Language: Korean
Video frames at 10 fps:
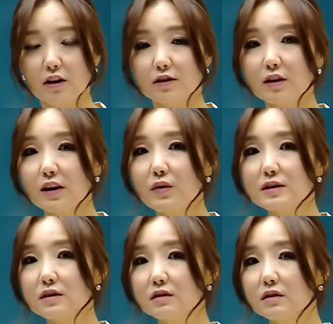그렇다고
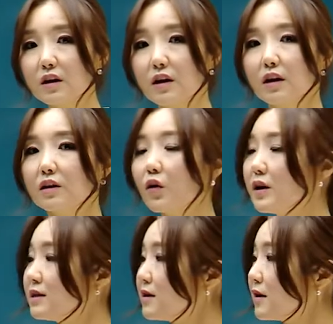해서 그들이
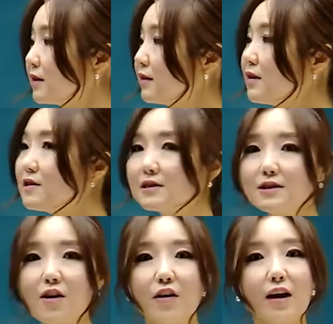너의 생각이
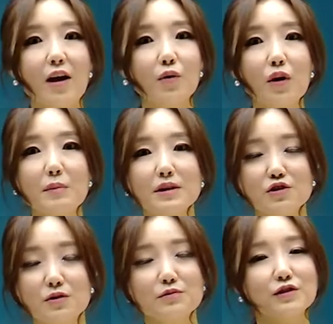틀렸어 라고 하면서
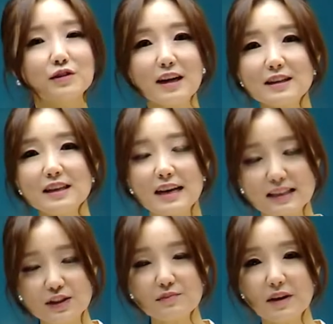점수를 깎지
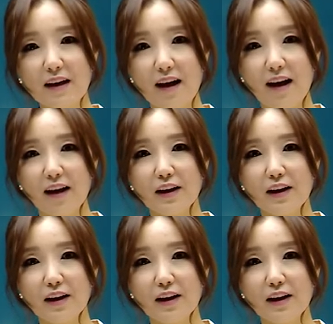않습니다.